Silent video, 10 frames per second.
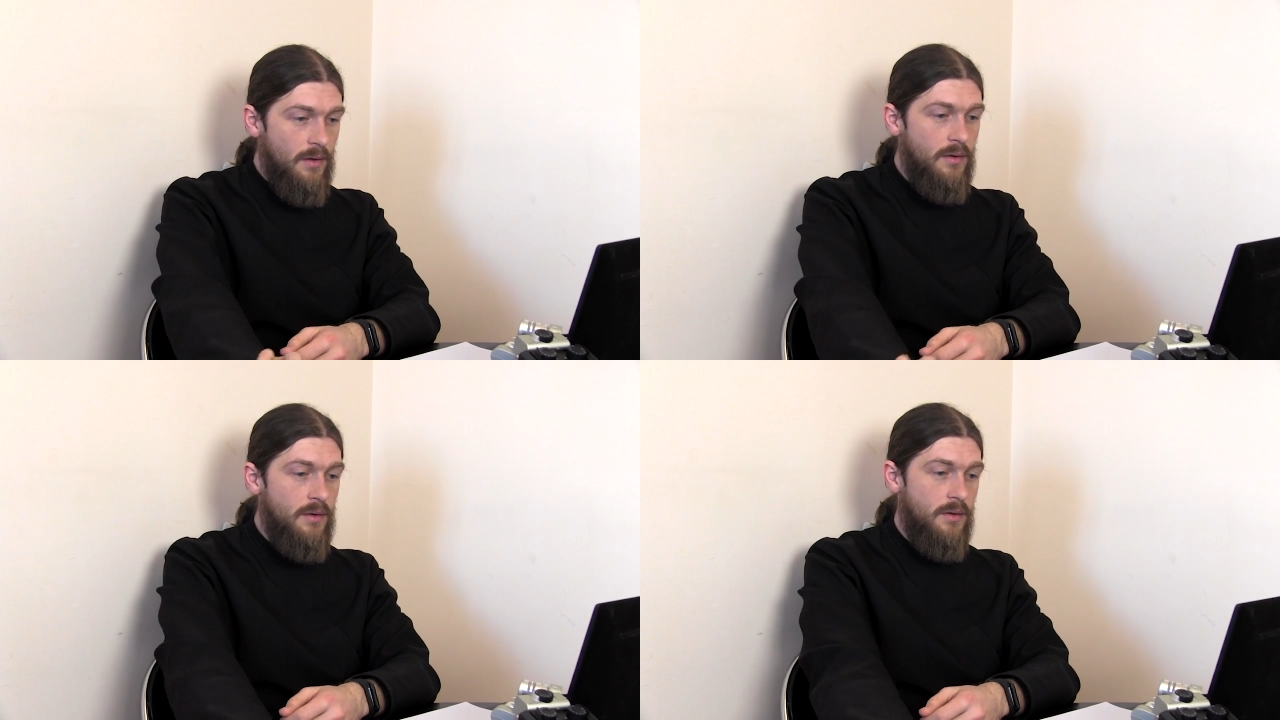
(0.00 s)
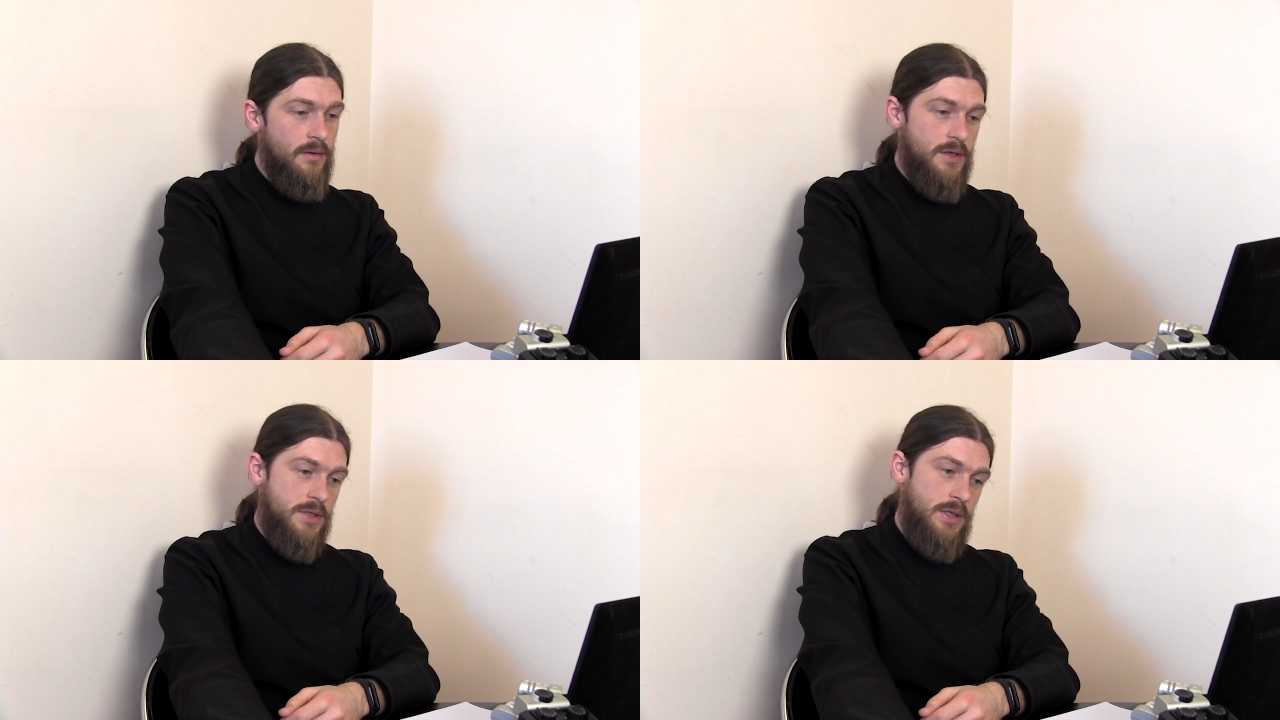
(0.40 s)
А,
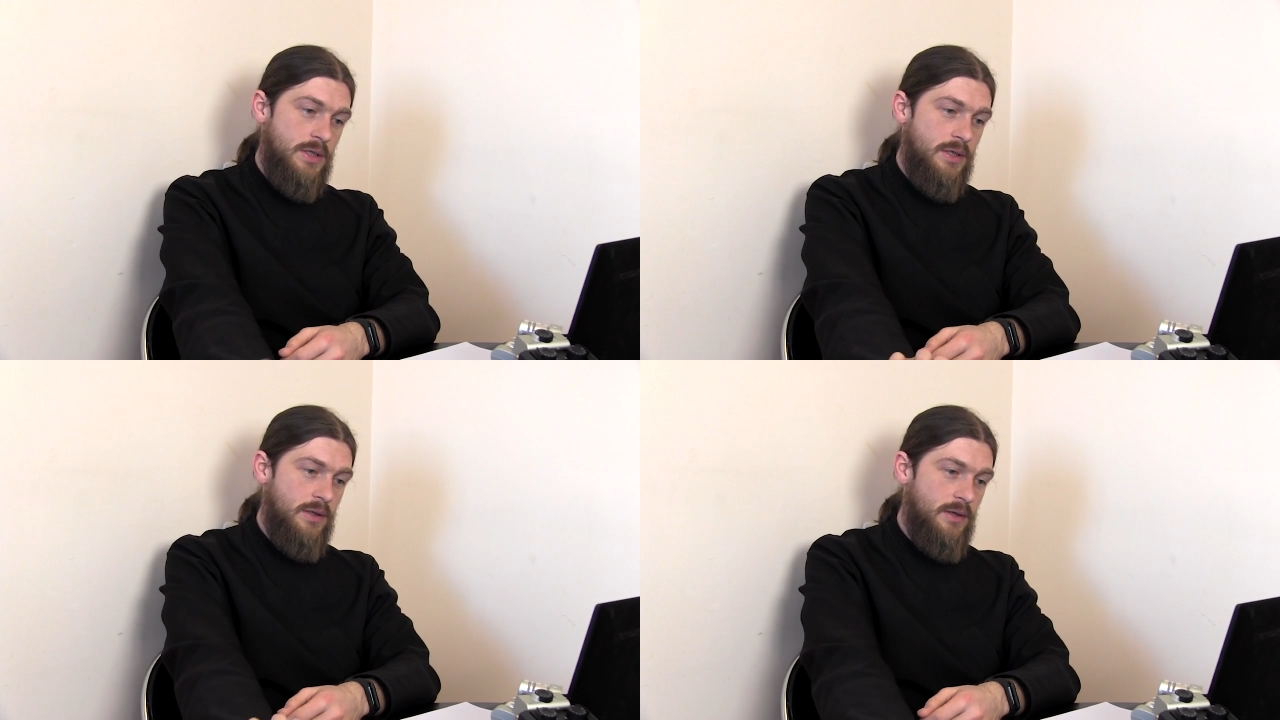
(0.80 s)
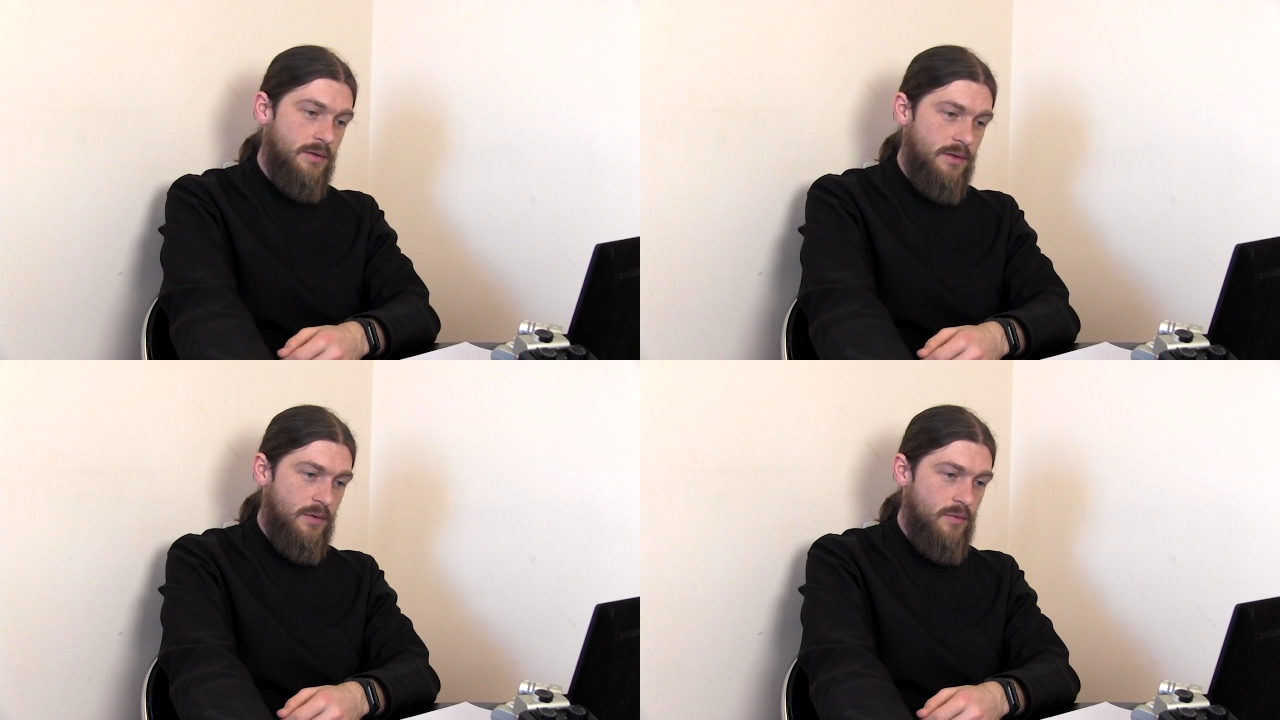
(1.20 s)
дождитесь от
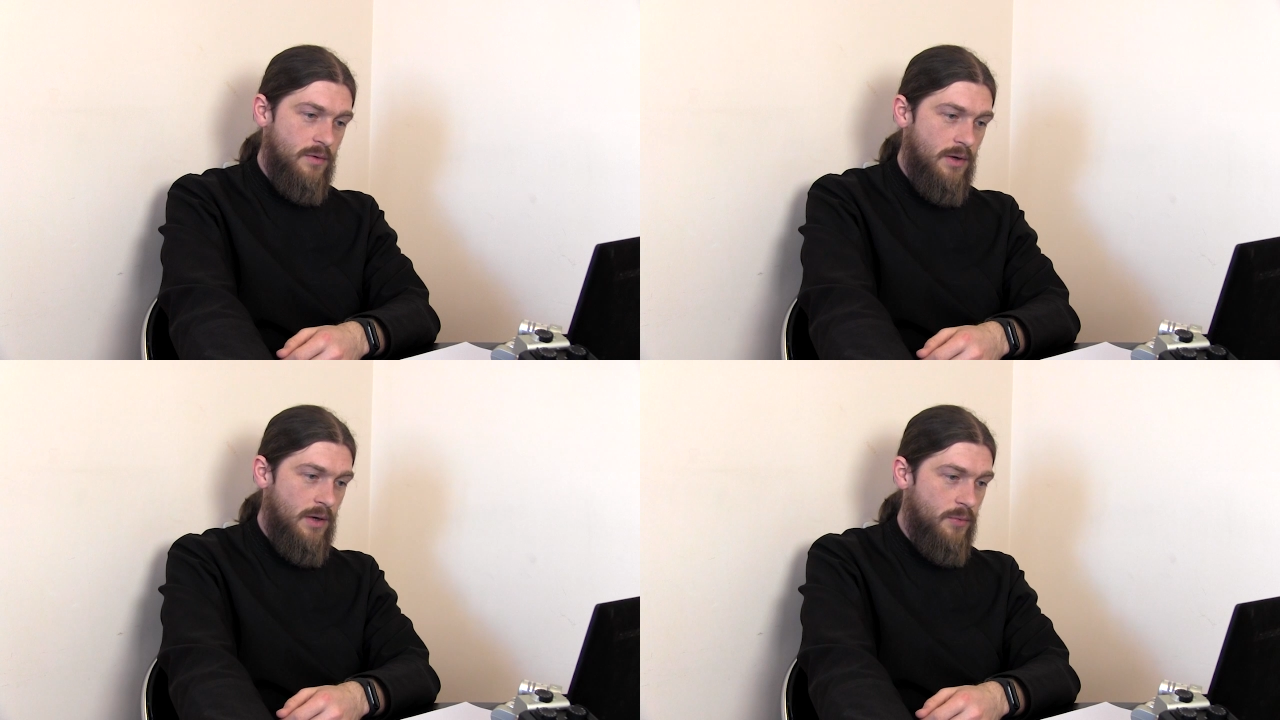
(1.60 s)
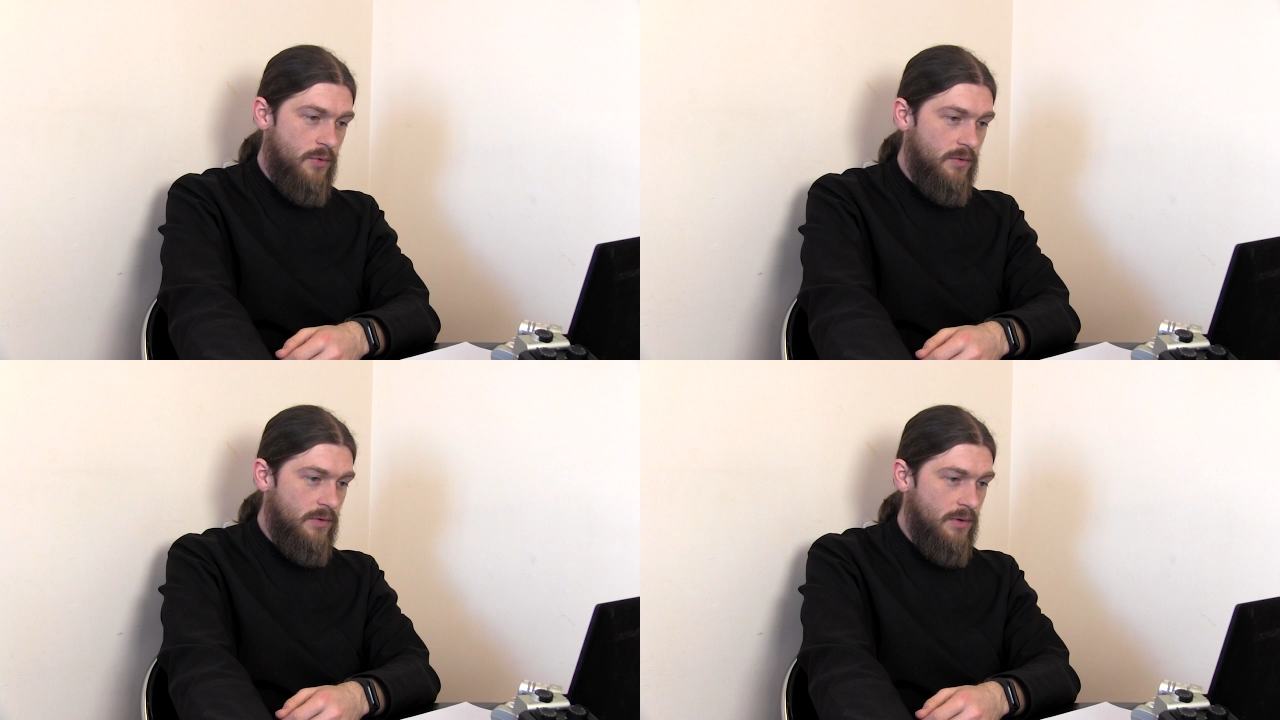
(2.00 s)
нас такого
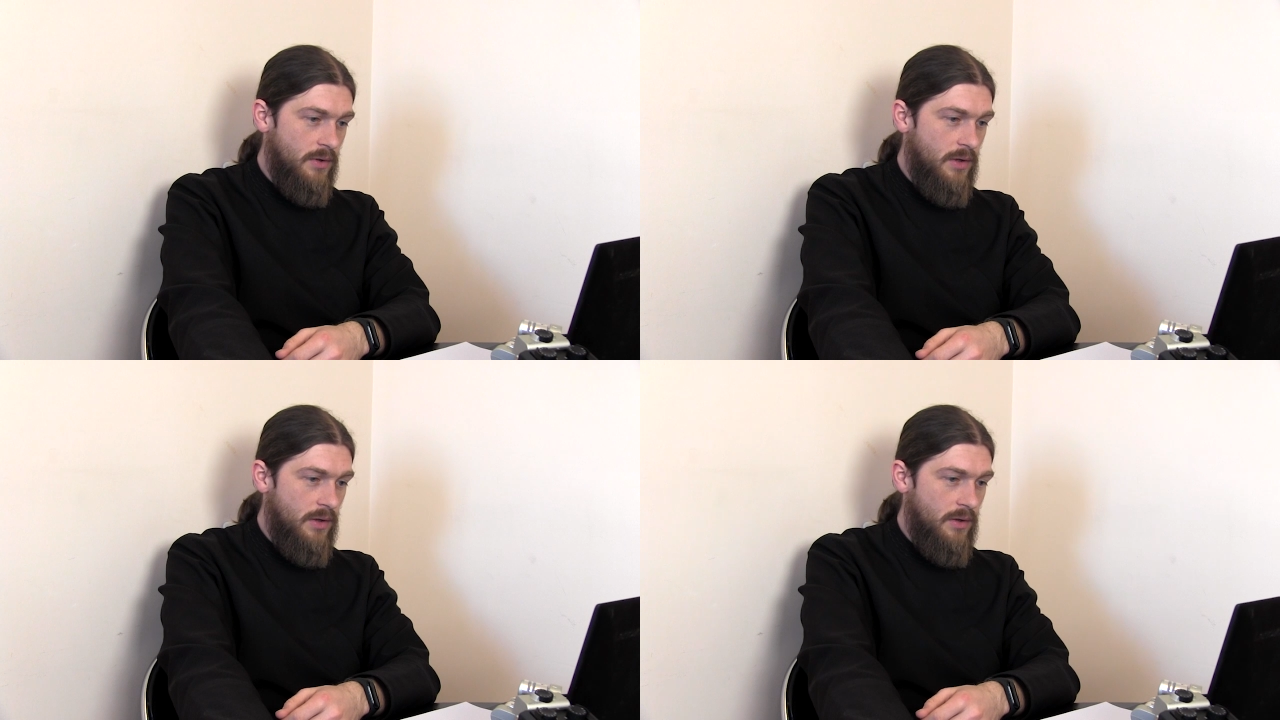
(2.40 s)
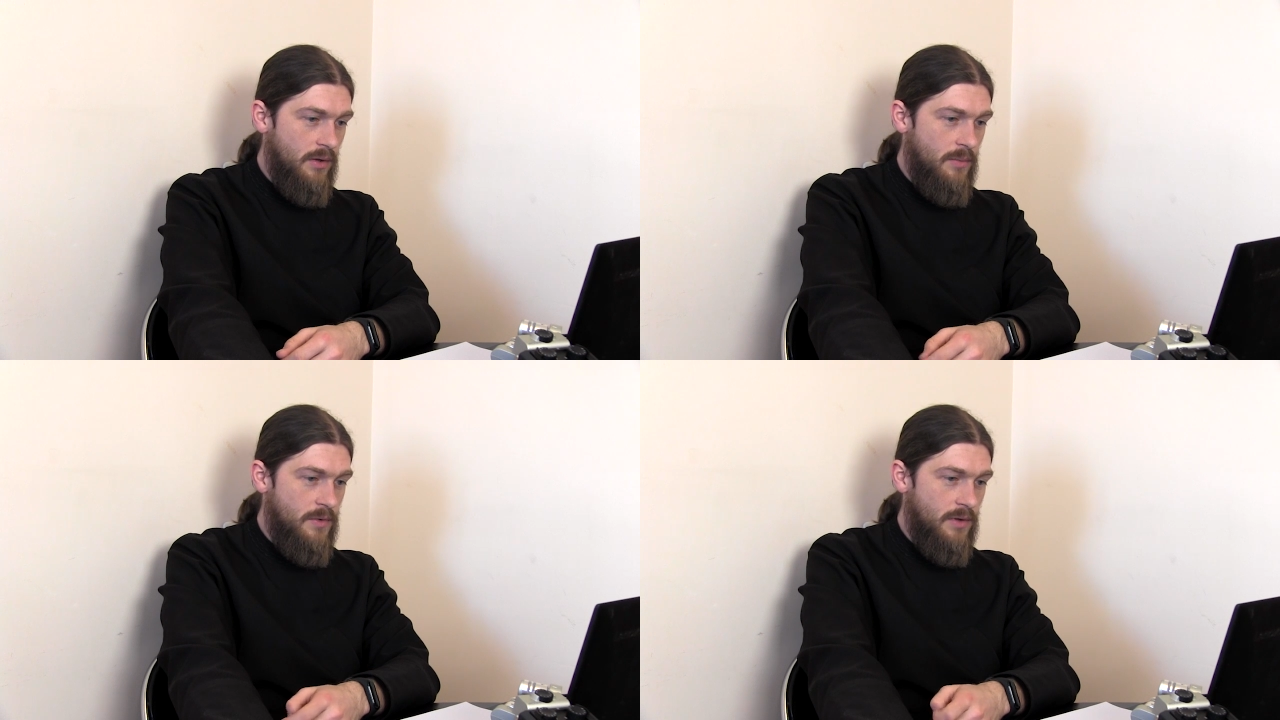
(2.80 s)
опроса и
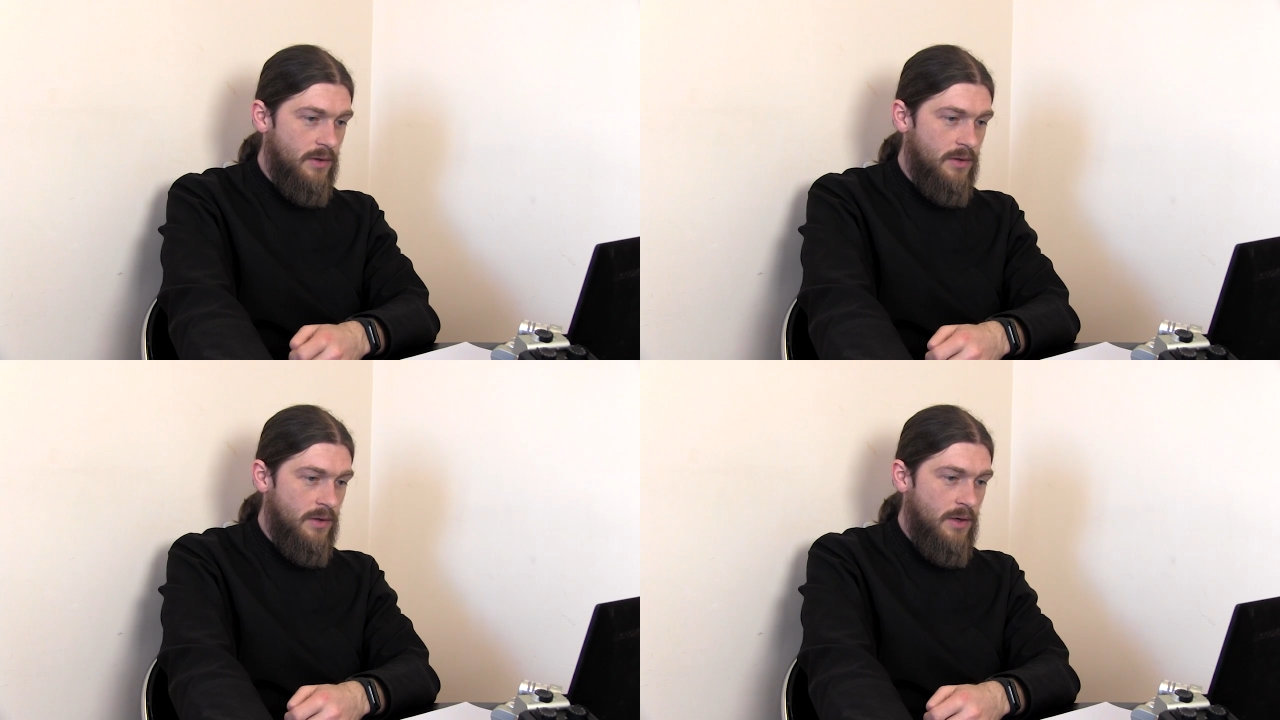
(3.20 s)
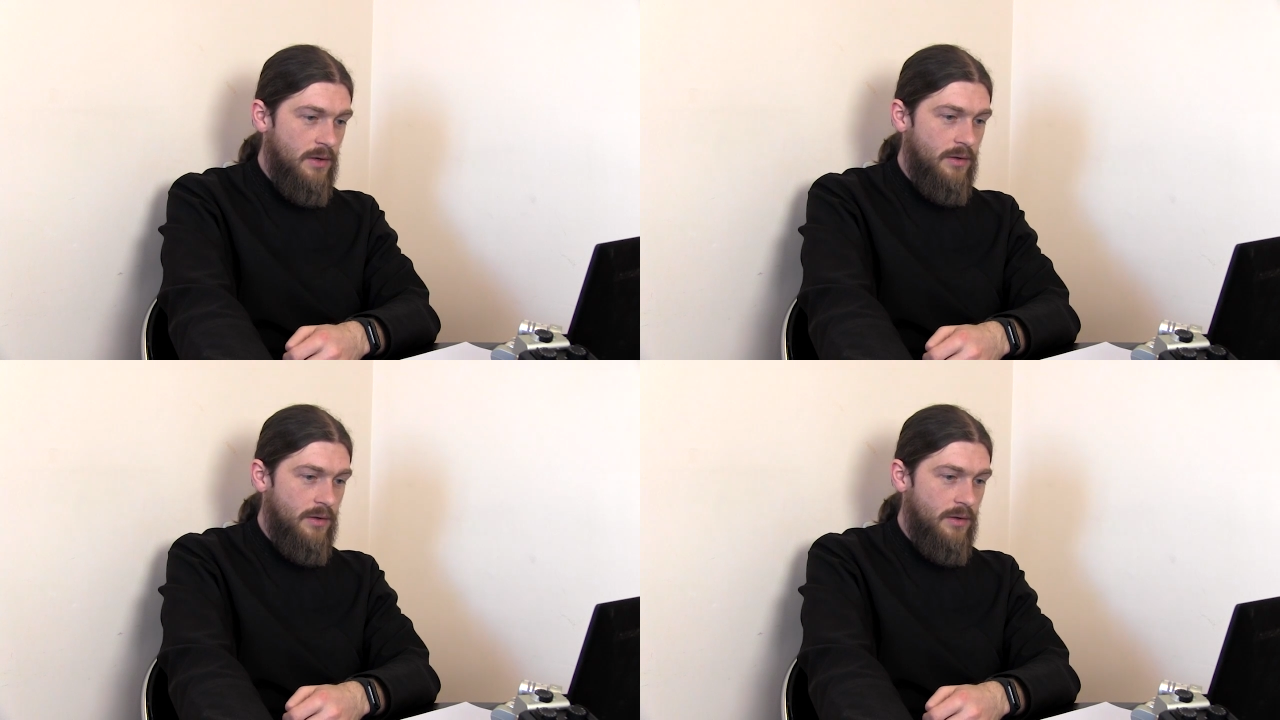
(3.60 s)
обязательно,